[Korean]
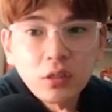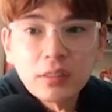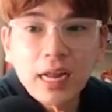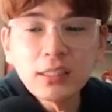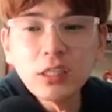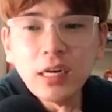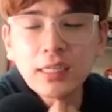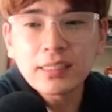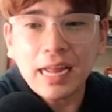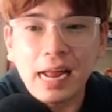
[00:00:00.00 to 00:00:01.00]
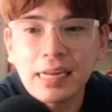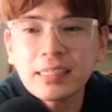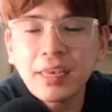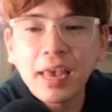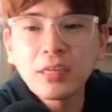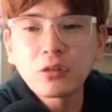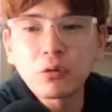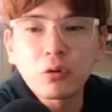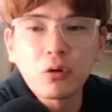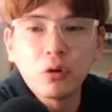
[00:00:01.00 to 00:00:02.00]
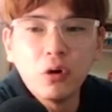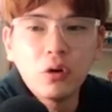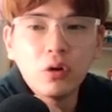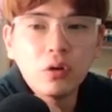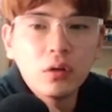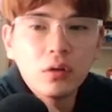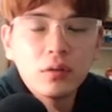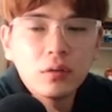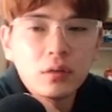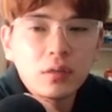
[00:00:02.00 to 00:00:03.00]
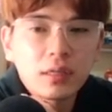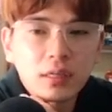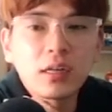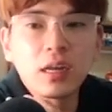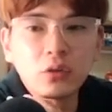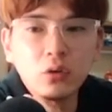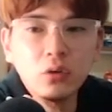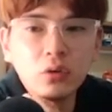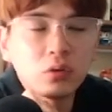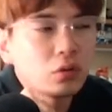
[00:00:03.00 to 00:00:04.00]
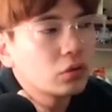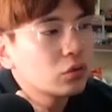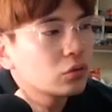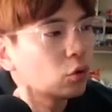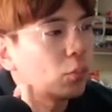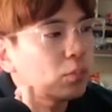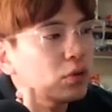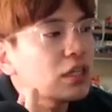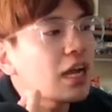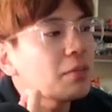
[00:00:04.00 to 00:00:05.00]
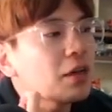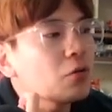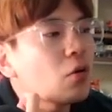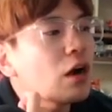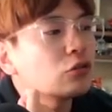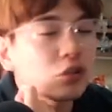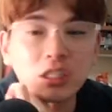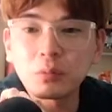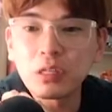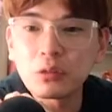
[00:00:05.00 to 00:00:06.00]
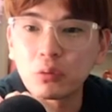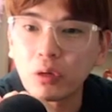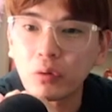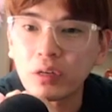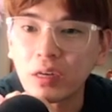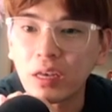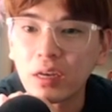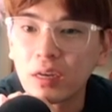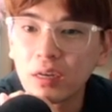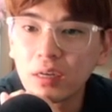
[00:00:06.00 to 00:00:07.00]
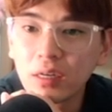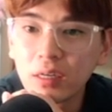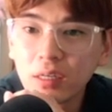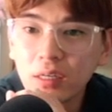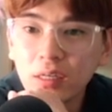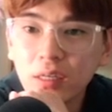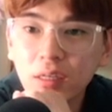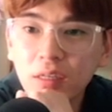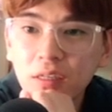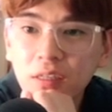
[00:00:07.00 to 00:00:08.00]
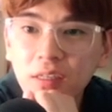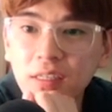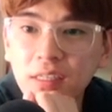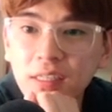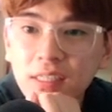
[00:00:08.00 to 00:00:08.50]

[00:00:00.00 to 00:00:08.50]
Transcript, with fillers: 나는 나는 개인적으로 그래도 도플라밍고가 루치보단 좋다고 생각해 음.